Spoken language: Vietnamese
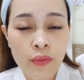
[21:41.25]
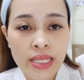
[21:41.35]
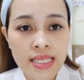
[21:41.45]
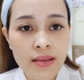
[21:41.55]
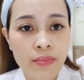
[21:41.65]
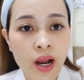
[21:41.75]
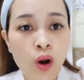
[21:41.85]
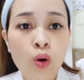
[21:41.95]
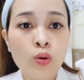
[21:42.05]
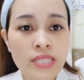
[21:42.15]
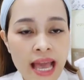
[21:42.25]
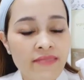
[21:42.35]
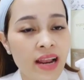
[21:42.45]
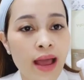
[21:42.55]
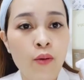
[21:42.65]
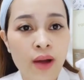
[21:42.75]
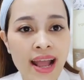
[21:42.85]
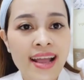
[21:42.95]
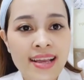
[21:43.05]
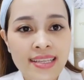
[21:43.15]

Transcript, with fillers: quá trình mà khô da và lão hóa